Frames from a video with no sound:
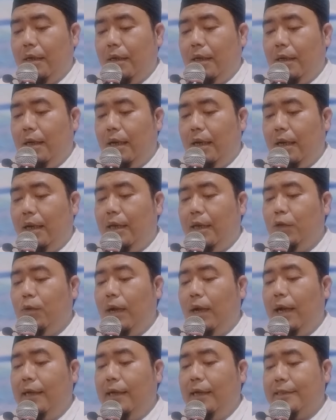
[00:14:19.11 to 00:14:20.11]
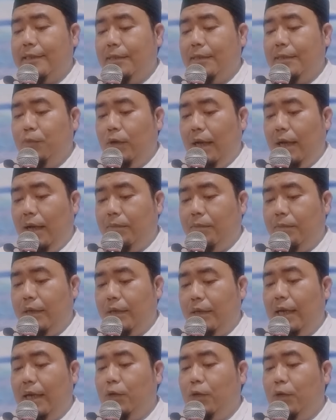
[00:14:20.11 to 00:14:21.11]
la yuhasibul abd,
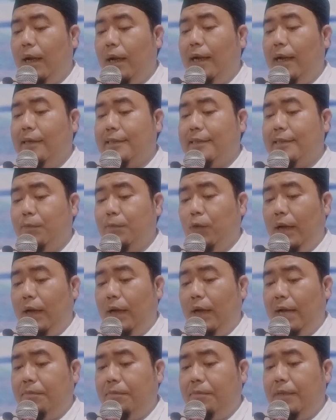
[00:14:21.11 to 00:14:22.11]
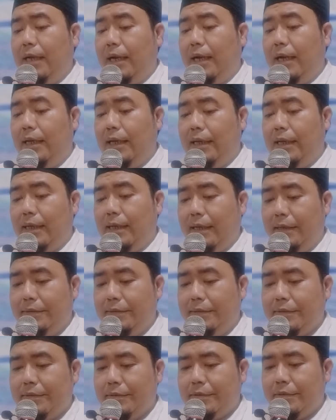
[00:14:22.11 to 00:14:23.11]
la yuhasibul abda
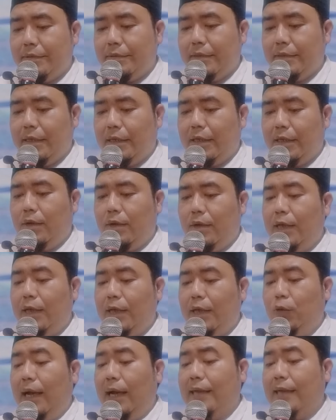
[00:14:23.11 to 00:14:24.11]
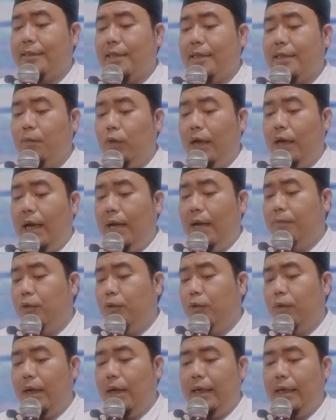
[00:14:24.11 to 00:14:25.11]
alaiha, atau la yuhasabul
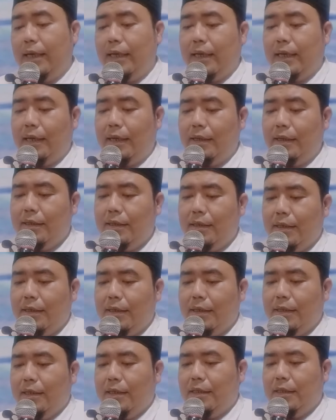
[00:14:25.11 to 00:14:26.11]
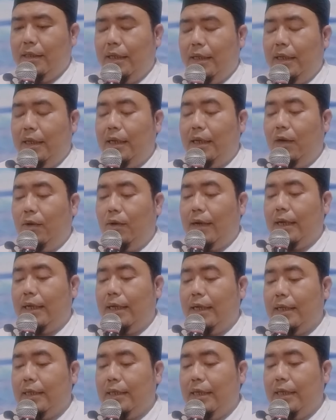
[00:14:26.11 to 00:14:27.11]
abdu alaiha. Tiga orang
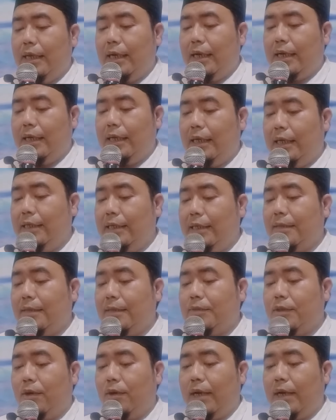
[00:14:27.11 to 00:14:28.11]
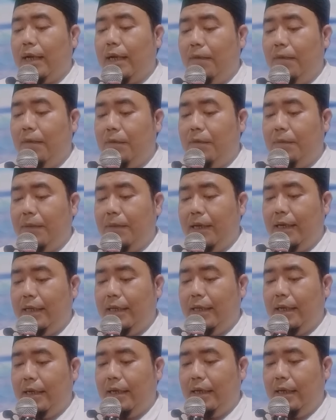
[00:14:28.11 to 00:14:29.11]
yang tidak akan dihisap seorang hamba
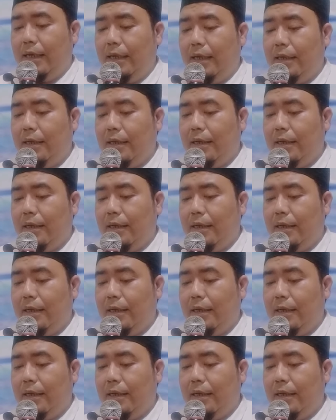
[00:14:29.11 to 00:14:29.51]
padanya adalah,